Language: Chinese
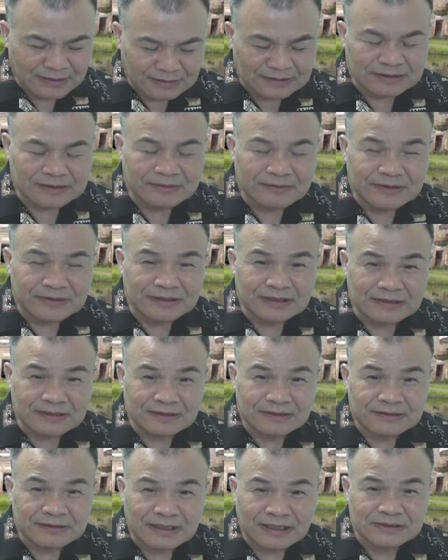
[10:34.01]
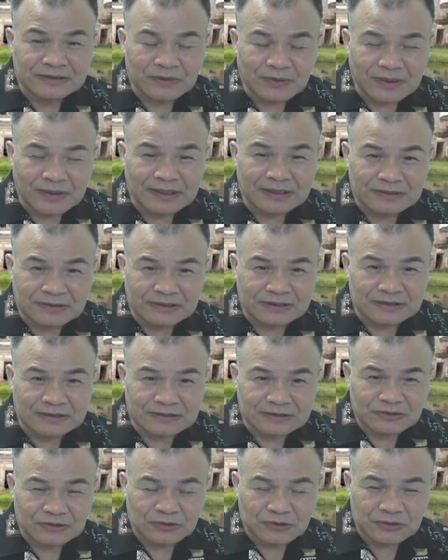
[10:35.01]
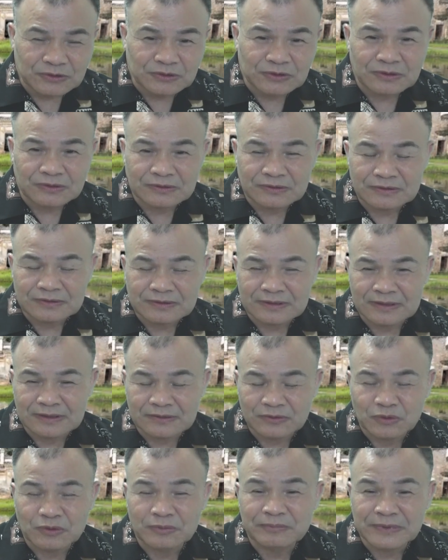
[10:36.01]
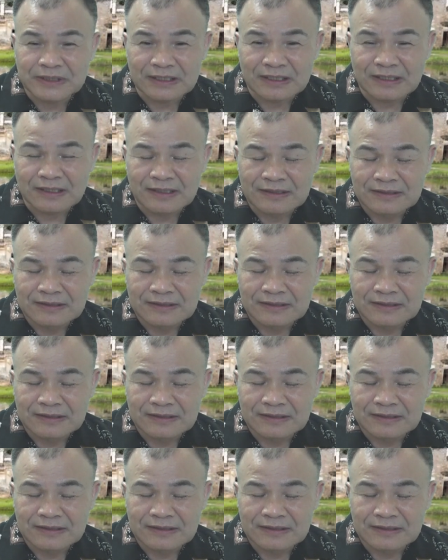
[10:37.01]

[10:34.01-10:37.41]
李李，他认为李虚中的《论命》